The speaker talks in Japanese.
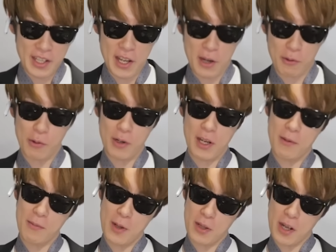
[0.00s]
いやこ
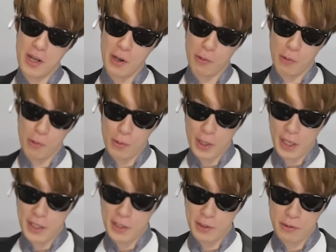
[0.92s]
れはなんか攻
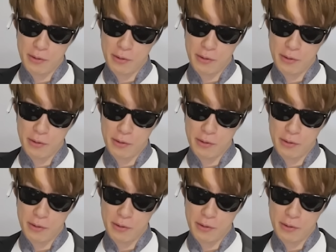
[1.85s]
撃す